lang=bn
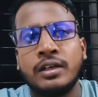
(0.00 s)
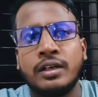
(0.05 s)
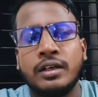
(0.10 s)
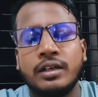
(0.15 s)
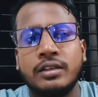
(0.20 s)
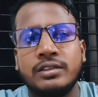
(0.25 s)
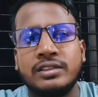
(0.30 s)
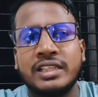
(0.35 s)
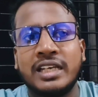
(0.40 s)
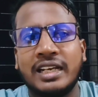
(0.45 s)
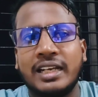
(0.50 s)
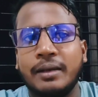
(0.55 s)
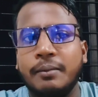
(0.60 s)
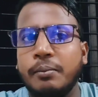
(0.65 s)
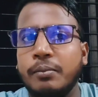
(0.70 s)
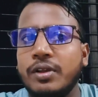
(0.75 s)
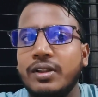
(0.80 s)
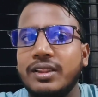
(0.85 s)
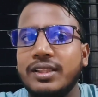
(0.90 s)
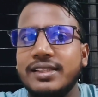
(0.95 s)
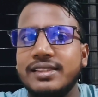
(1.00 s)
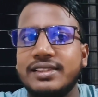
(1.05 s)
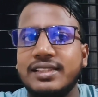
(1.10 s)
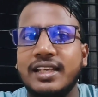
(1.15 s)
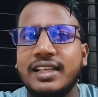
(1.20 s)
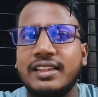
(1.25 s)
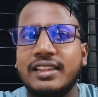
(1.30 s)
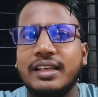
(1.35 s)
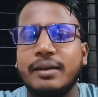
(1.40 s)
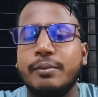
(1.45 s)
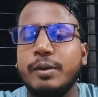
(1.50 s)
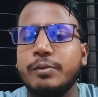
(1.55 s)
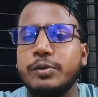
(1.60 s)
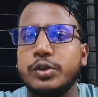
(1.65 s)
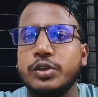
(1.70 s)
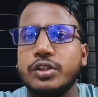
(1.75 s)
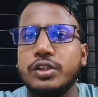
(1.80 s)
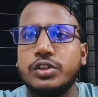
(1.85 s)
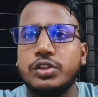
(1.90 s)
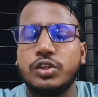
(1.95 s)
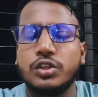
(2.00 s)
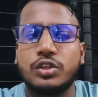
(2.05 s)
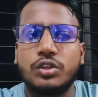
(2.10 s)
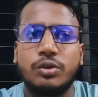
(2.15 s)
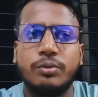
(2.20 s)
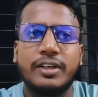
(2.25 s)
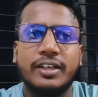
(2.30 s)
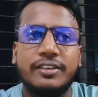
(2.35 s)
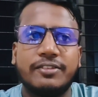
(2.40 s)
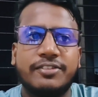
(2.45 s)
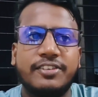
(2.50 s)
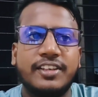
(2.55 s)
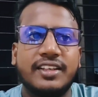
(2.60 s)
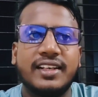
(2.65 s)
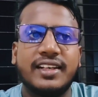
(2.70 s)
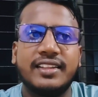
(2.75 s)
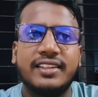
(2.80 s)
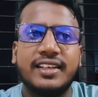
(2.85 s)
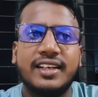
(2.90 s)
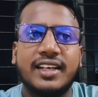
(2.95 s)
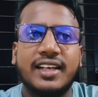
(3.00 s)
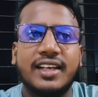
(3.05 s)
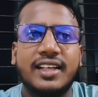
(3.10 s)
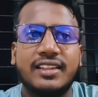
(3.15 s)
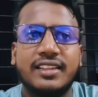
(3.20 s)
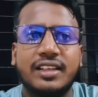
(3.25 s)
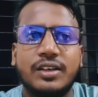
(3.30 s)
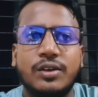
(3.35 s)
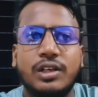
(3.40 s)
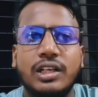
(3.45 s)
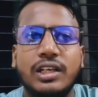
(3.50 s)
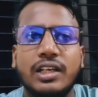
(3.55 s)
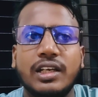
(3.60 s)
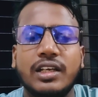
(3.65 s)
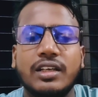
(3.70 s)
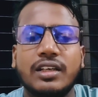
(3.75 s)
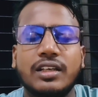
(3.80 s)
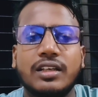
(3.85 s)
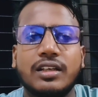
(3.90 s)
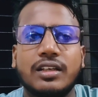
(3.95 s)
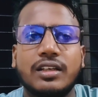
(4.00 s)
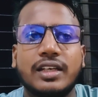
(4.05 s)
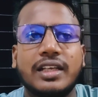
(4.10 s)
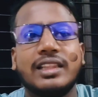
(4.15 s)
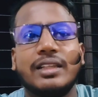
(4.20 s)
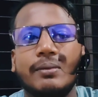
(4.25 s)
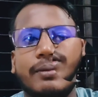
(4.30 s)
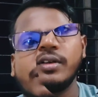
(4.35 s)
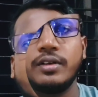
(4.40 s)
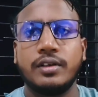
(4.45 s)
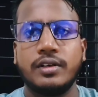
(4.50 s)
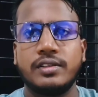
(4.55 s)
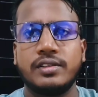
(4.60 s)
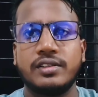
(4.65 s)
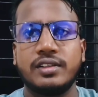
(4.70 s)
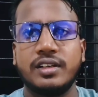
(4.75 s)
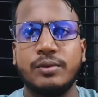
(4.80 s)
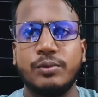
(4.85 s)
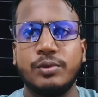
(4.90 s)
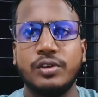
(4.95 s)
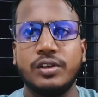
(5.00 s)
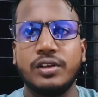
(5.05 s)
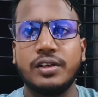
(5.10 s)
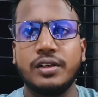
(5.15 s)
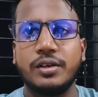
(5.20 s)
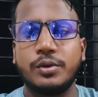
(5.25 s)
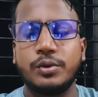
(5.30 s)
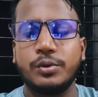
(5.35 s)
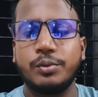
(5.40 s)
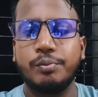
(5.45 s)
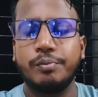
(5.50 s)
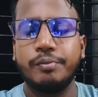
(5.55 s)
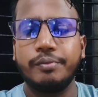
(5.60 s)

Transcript: সাকিব বলতেছে তামিম যদি শতভাগ ফিট না থাকে তাহলে খেলতে পারবে না আসসালামু আলাইকুম